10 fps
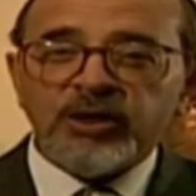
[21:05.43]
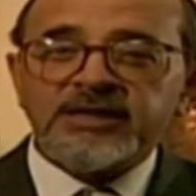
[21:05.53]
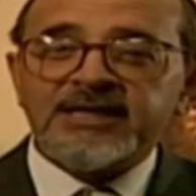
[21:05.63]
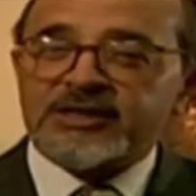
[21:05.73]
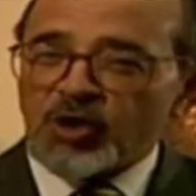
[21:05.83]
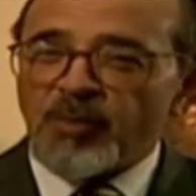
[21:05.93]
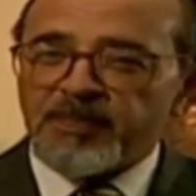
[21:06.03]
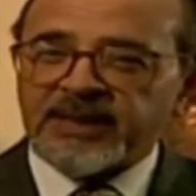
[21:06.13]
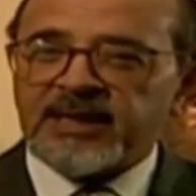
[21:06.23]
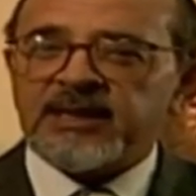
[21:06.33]
jueces
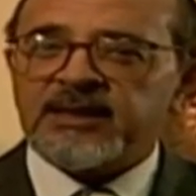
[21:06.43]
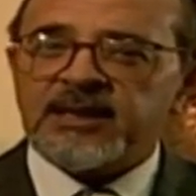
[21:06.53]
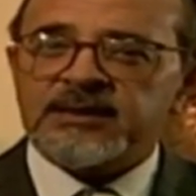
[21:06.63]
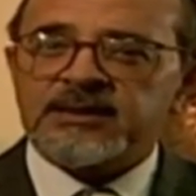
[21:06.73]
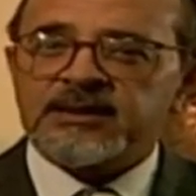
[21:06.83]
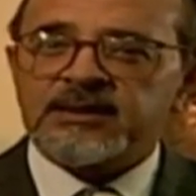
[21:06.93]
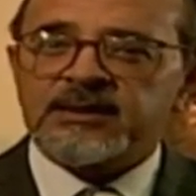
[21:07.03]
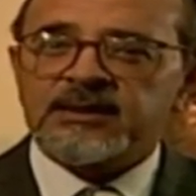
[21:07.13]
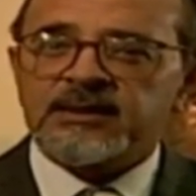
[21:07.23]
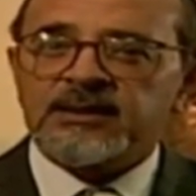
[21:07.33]
competentes,
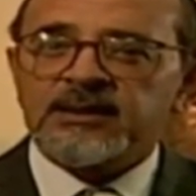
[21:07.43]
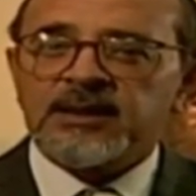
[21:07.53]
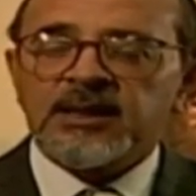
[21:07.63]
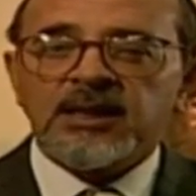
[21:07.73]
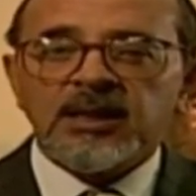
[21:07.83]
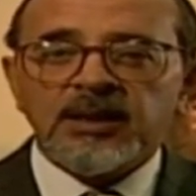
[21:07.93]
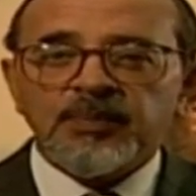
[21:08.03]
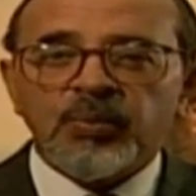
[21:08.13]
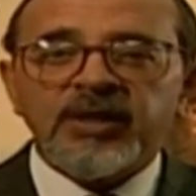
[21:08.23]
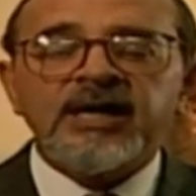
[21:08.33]

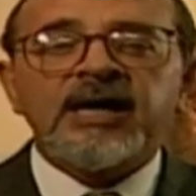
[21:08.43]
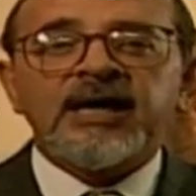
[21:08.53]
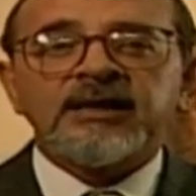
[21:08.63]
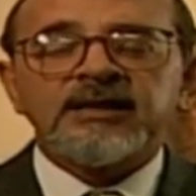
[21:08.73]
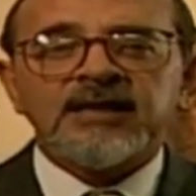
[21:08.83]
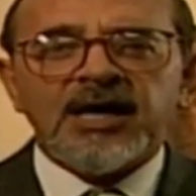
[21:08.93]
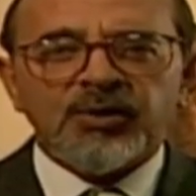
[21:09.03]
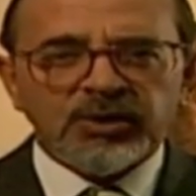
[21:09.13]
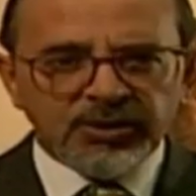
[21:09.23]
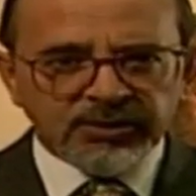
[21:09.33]
pueden garantizar
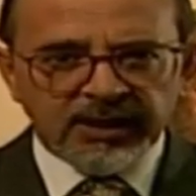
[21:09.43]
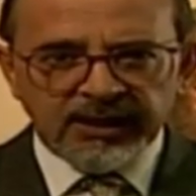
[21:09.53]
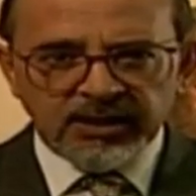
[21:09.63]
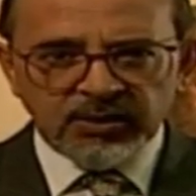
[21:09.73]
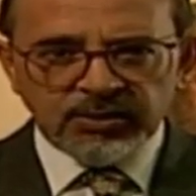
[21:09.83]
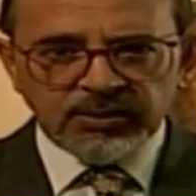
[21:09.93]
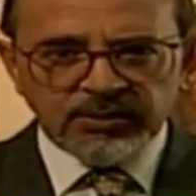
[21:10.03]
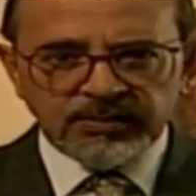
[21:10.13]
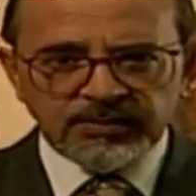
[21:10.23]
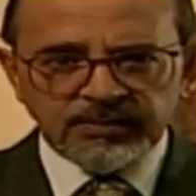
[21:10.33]
nuestros derechos.